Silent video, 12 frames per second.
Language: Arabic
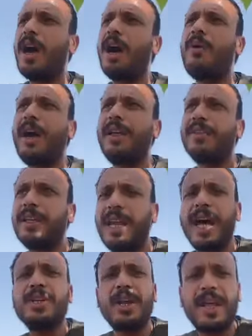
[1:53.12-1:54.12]
او
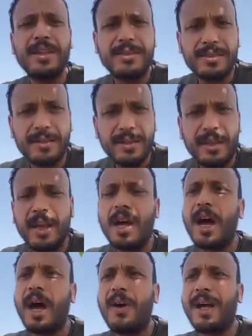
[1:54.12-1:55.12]
عندنا اشنات
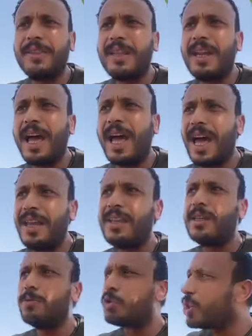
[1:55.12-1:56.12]
او عندنا
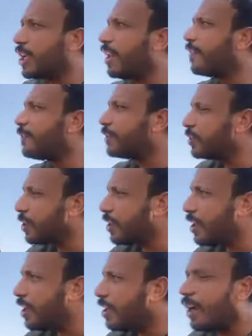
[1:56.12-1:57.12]
اي مشكله
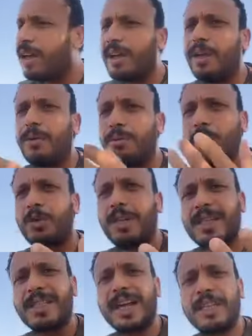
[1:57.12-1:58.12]
فطريه ممكن
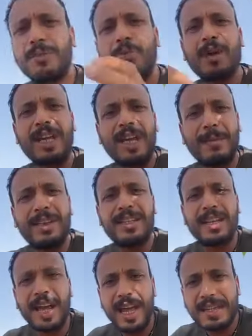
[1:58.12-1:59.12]
استخدم مركبات
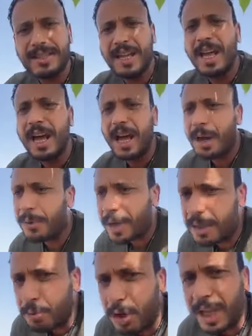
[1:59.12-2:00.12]
النحاس او
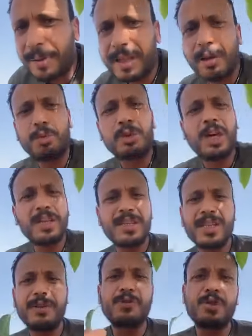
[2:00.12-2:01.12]
اي مركبات
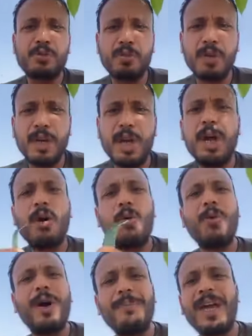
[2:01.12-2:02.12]
المتخصصه في السوق
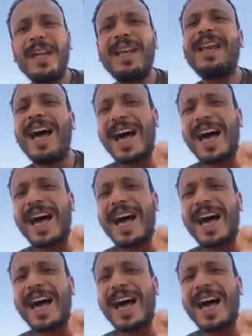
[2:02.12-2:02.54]
وابدا ان انا